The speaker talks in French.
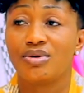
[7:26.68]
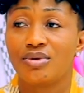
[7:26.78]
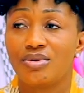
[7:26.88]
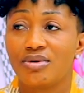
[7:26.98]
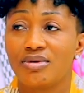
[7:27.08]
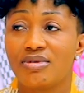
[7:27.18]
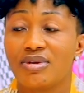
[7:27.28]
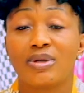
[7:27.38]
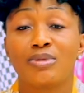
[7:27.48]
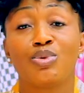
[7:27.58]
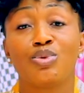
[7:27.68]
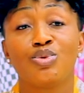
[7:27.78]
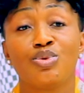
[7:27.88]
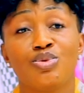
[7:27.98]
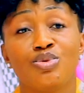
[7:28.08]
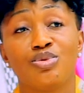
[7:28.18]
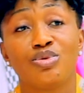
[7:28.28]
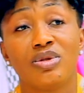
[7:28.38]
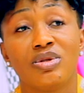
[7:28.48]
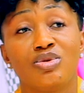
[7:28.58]
que voilà, beaucoup,
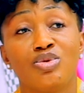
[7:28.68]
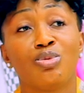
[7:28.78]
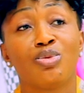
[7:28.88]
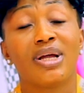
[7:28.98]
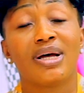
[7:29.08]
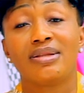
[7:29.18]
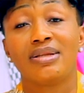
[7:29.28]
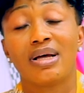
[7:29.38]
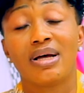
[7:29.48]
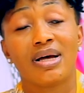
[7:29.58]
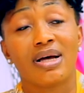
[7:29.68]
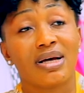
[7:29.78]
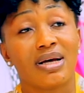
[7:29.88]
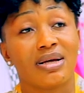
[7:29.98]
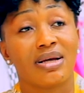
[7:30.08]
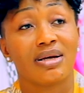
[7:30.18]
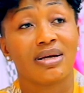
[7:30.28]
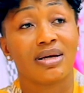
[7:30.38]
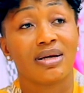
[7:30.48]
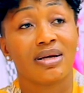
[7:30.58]
tout le monde a, a
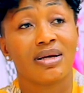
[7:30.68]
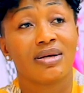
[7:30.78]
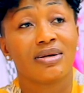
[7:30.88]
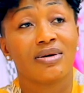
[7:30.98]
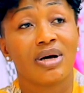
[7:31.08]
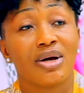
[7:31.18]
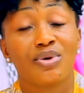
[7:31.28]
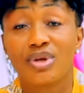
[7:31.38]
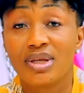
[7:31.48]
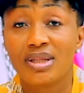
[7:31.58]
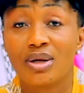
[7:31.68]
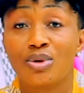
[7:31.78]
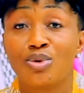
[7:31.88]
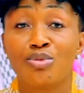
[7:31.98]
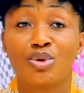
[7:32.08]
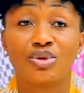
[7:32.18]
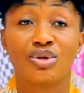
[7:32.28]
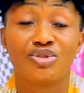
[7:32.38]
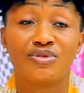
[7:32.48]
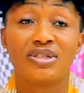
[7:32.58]
accueilli dans le
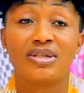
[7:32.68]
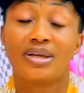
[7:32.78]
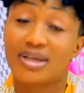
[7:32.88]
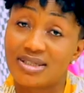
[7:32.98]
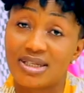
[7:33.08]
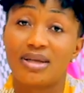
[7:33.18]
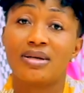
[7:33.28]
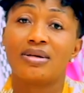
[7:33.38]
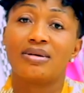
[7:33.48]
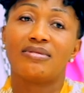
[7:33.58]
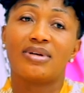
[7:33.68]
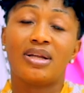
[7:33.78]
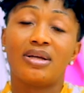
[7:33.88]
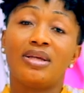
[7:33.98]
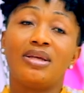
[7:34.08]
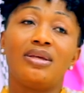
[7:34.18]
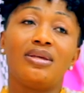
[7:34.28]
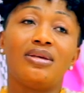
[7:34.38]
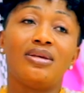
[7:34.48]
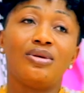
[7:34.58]
monde, je vais dire, chrétien. Voilà.
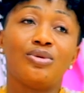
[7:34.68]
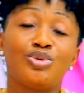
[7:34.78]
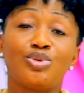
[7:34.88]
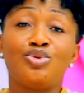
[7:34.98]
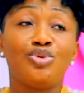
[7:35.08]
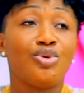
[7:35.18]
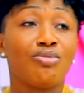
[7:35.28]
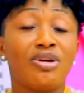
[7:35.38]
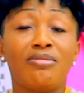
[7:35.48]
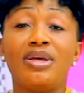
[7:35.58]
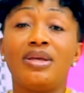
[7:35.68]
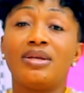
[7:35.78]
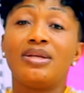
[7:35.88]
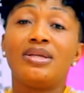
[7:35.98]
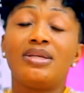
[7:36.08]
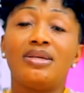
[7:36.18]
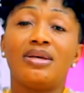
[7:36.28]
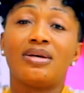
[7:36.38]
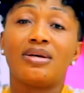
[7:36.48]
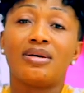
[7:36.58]
Et aujourd'hui, le bébé qui,
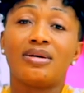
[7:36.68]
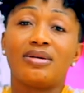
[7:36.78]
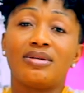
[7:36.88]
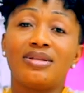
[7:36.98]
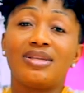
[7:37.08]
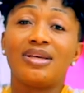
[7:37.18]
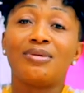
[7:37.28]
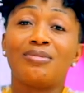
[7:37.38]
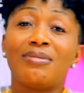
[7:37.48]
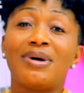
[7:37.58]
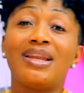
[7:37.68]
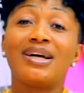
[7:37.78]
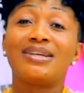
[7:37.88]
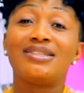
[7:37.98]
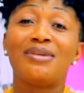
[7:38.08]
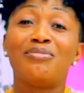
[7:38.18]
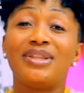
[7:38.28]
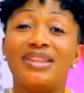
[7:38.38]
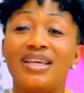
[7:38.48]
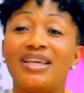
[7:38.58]
est qui est malin, qui est
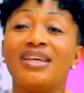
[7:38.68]
bêté,